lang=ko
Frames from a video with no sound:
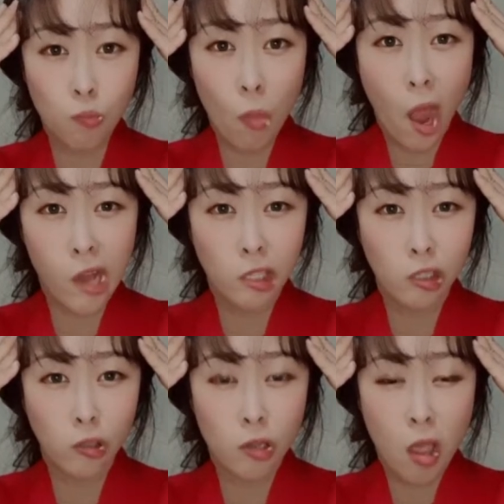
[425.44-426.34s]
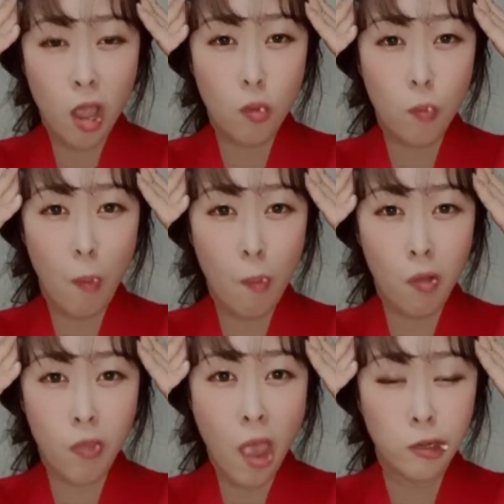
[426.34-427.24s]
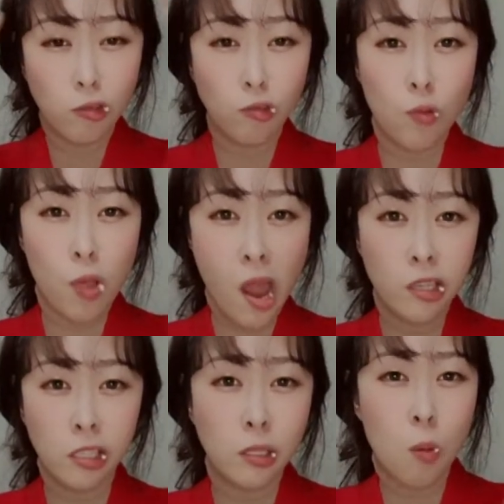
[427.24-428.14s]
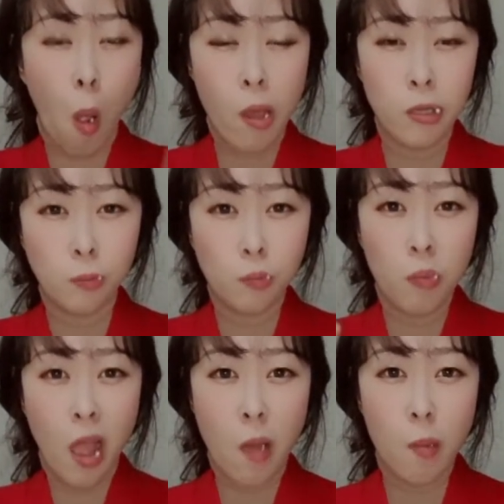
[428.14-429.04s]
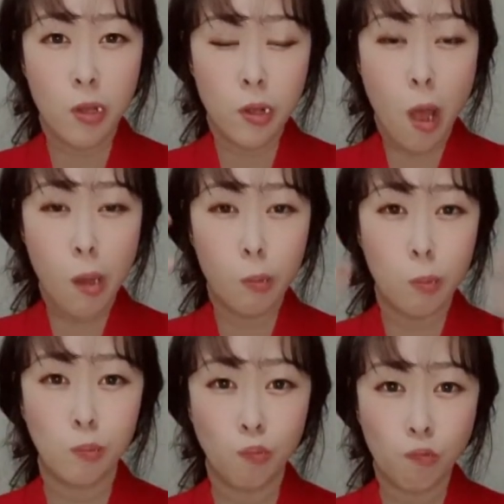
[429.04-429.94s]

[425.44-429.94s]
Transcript: 음, 그래 계속 밥 먹네 운동해야지 하면서